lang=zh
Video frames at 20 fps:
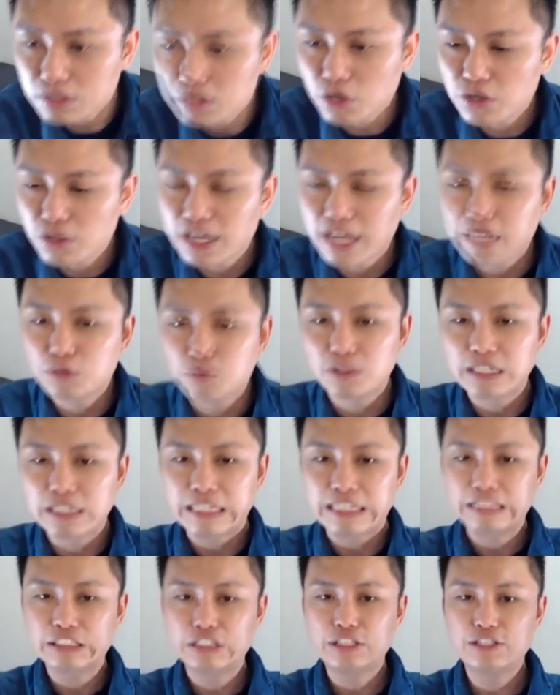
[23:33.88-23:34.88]
陈云凯，如果
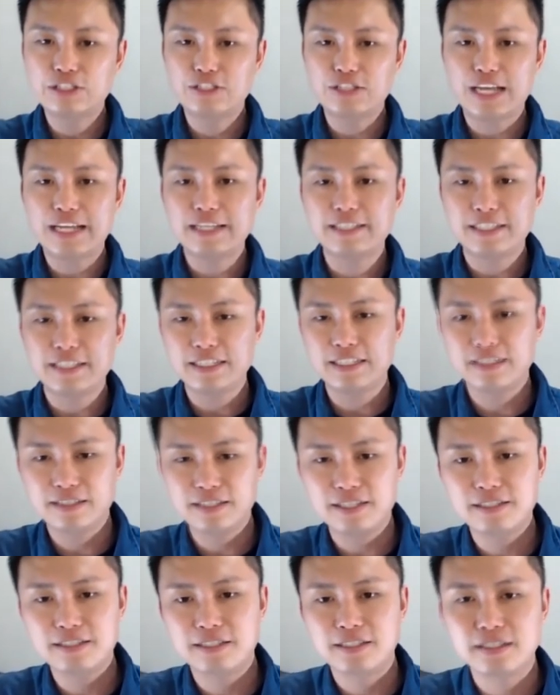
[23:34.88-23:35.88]
您是这一季
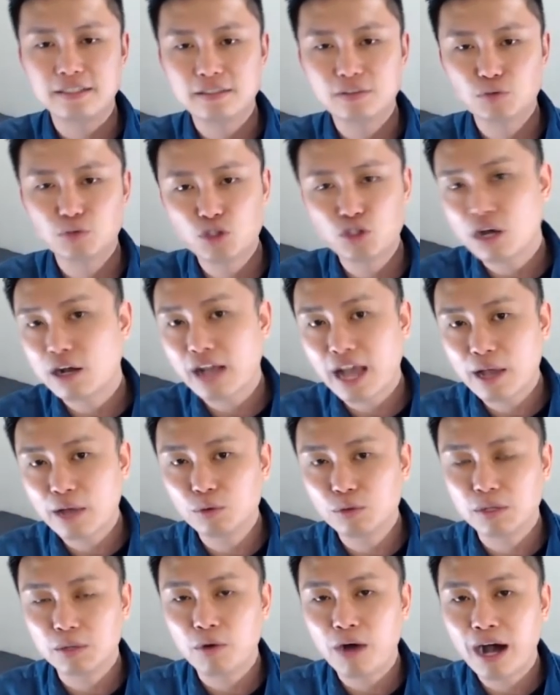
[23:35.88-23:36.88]
进行 r e t a l 开
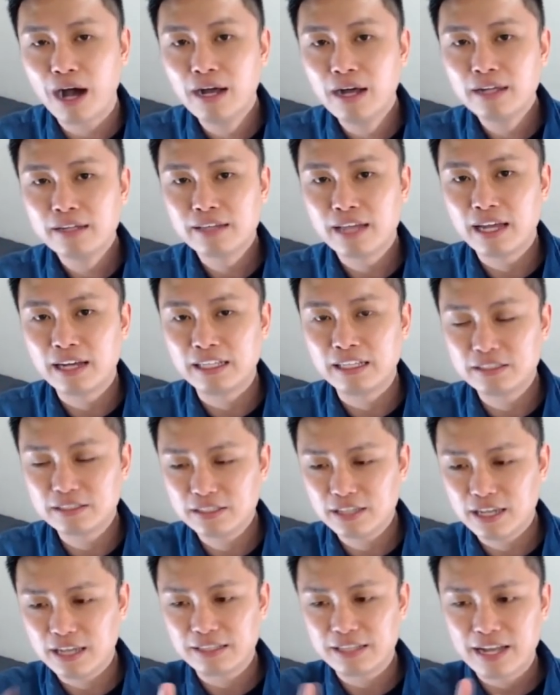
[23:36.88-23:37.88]
户的话，那您是
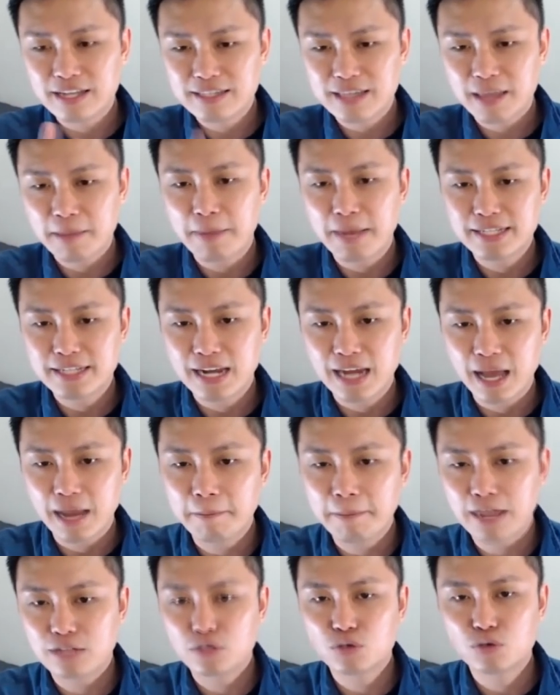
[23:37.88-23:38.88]
可以拿三百加两
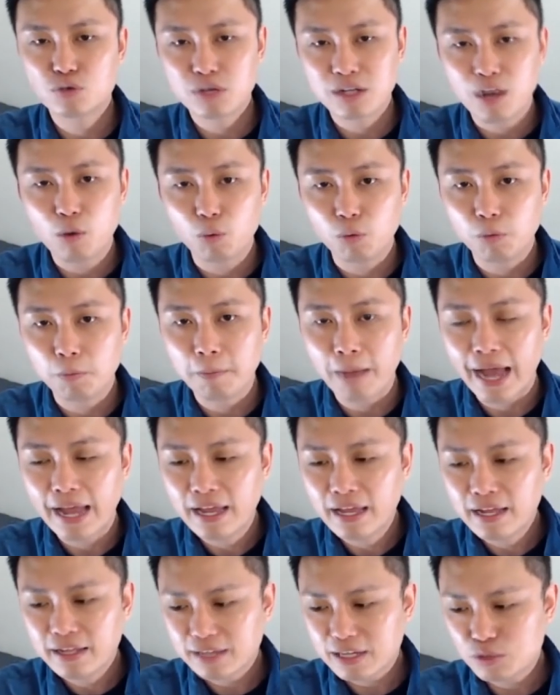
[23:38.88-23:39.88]
百，就最高五百。
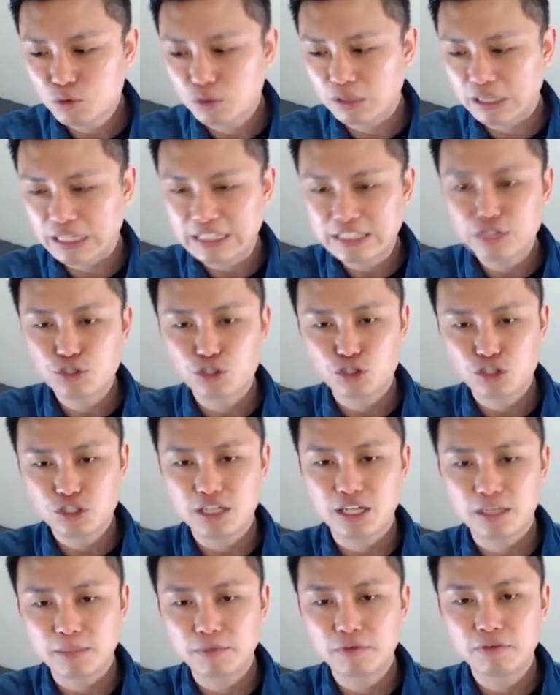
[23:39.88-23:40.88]
那如果您是之
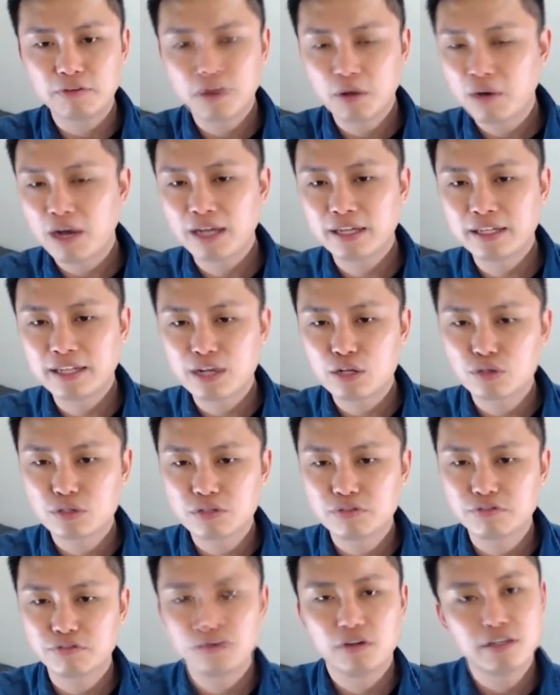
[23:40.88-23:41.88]
前的部分的话，应该就是
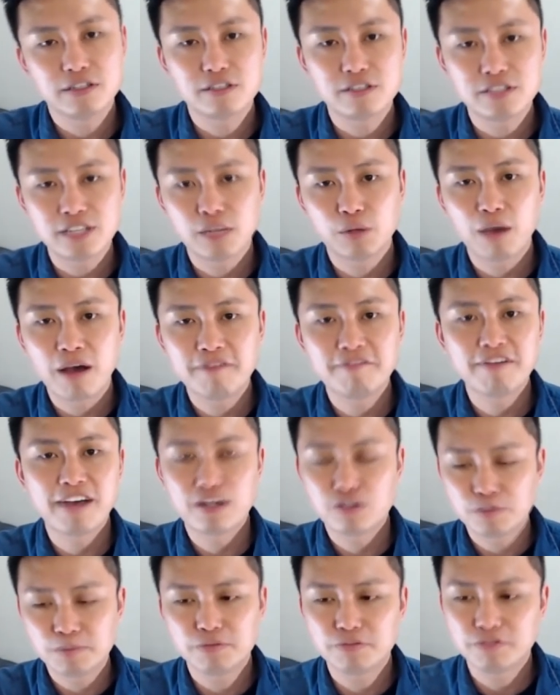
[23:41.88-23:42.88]
符合之前的玩法，
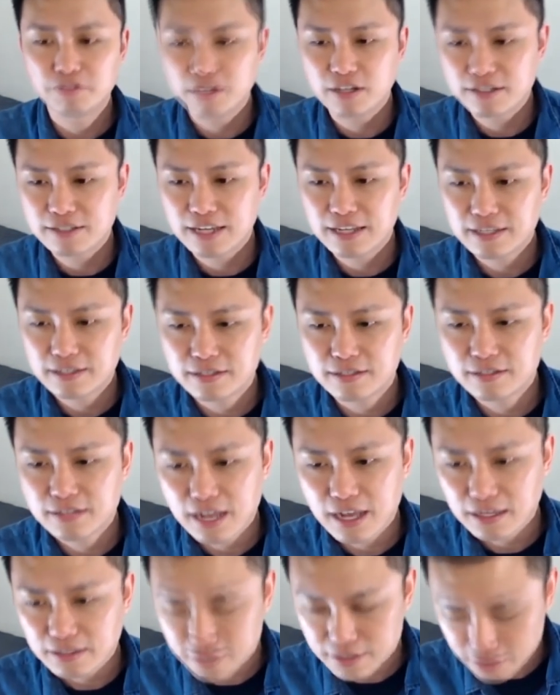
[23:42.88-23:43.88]
就不符合这一次这样
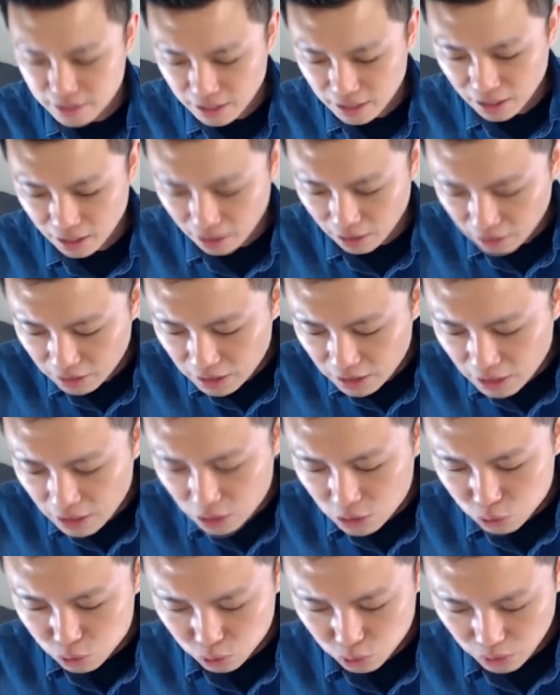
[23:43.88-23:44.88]
子。好，
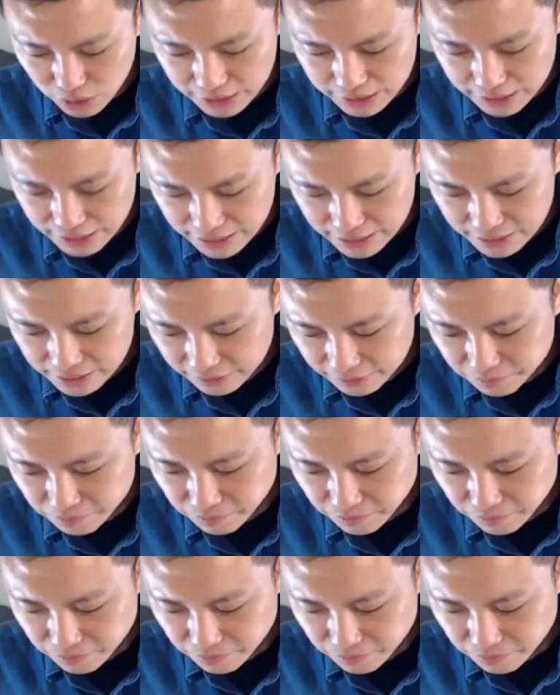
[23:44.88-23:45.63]
所以呢，